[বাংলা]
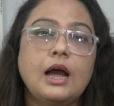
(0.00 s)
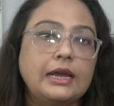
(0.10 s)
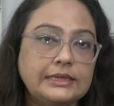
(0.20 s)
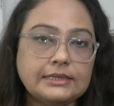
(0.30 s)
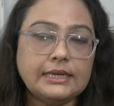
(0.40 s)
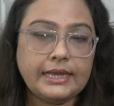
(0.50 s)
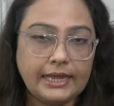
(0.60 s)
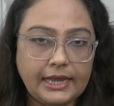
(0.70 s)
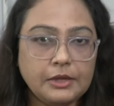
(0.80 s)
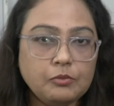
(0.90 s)
আইএসএলে
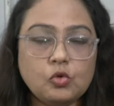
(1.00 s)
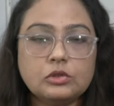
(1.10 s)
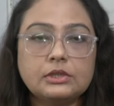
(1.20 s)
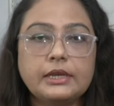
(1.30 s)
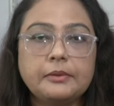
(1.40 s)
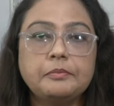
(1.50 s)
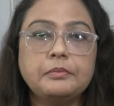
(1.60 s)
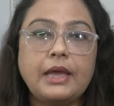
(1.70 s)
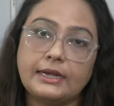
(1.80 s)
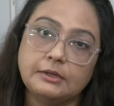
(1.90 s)
এই মুহূর্তে
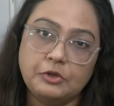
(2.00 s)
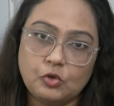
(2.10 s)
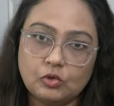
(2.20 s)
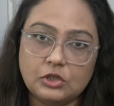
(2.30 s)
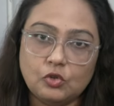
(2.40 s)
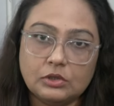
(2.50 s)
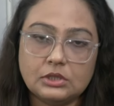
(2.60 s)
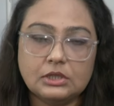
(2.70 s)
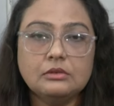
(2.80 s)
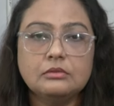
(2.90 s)
একটা বিরতি
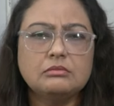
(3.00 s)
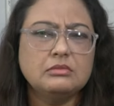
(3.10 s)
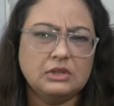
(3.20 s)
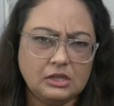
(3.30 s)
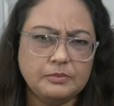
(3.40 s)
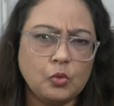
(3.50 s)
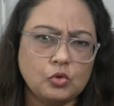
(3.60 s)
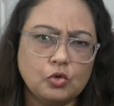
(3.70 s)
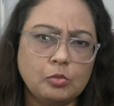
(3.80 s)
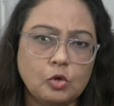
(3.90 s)
রয়েছে দিন
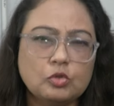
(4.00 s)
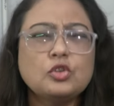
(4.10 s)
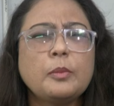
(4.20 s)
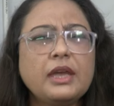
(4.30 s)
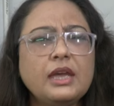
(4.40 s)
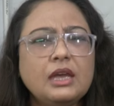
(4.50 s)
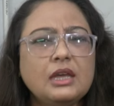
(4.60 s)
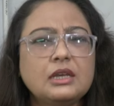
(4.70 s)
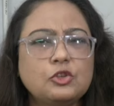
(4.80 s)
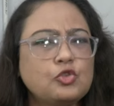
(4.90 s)
পনেরো মতো তবে
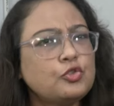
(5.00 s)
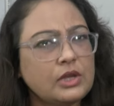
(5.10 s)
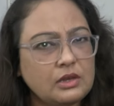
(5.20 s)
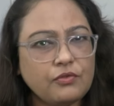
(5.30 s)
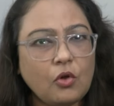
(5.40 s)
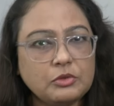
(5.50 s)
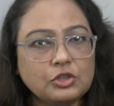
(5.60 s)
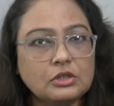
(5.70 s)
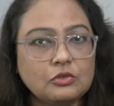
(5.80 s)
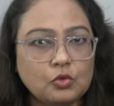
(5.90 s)
কিছু কিছু
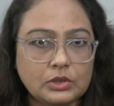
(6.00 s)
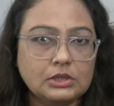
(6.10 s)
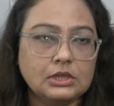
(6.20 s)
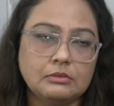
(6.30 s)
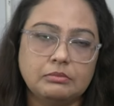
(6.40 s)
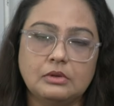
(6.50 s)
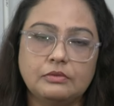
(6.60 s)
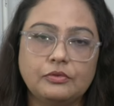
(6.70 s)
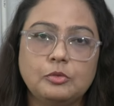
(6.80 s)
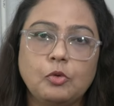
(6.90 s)
ইনফরমেশন রয়েছে
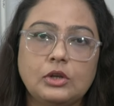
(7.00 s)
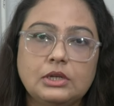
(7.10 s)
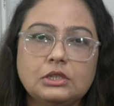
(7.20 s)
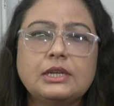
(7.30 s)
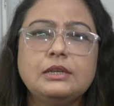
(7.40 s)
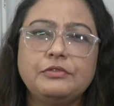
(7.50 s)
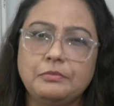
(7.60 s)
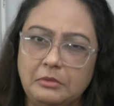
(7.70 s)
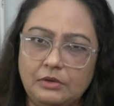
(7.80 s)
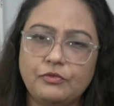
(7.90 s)
ফুটবলের সেই
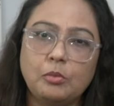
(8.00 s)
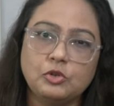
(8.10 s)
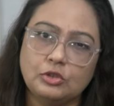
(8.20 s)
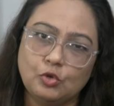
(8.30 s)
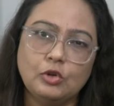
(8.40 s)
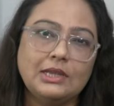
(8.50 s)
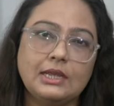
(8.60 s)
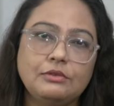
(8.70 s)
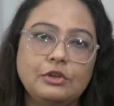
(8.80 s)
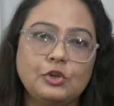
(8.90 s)
ইনফরমেশনগুলোই
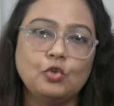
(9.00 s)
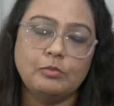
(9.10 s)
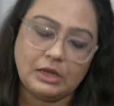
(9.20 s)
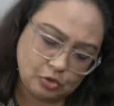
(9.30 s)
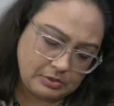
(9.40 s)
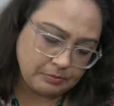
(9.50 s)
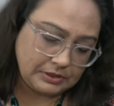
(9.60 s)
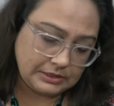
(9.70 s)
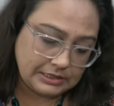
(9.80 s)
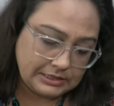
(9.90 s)
এই ভিডিওর মাধ্যমে
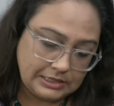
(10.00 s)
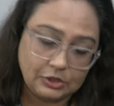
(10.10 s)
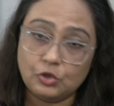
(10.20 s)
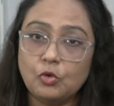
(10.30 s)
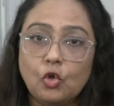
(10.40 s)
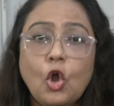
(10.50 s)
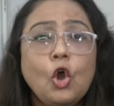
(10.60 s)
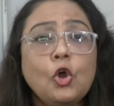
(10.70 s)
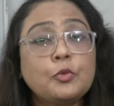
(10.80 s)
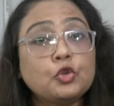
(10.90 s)
আপনাদেরকে দিয়ে দেবো
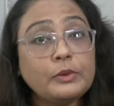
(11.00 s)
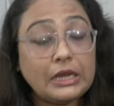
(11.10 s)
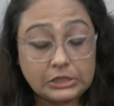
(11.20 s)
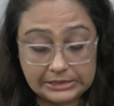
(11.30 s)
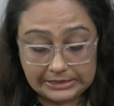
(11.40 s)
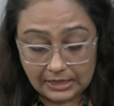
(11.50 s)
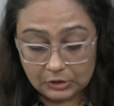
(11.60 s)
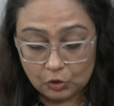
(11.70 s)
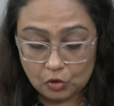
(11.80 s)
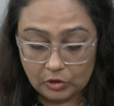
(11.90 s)
প্রথমে আসি
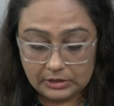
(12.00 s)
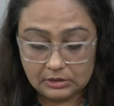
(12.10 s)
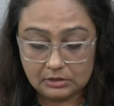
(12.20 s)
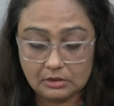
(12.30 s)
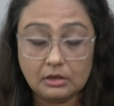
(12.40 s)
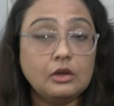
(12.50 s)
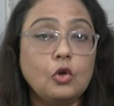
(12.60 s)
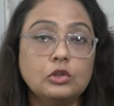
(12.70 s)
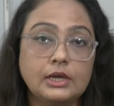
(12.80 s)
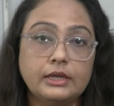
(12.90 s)
জাতীয় দলের
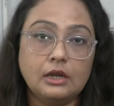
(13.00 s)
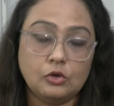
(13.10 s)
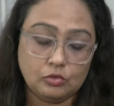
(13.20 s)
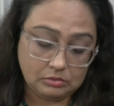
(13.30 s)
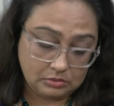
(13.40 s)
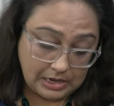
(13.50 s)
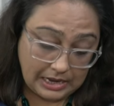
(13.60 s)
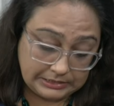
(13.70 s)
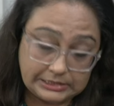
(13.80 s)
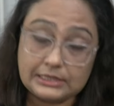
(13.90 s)
কথায় কারণ
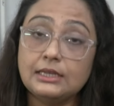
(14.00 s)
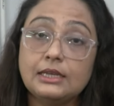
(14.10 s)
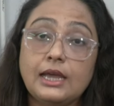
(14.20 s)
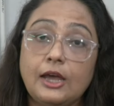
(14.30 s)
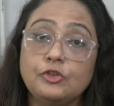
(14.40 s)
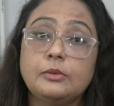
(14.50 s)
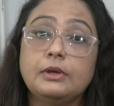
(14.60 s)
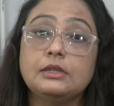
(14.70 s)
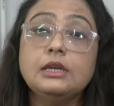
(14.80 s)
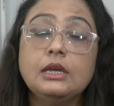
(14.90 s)
আজকে থেকে
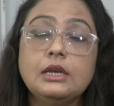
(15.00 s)
হায়দ্রাবাদে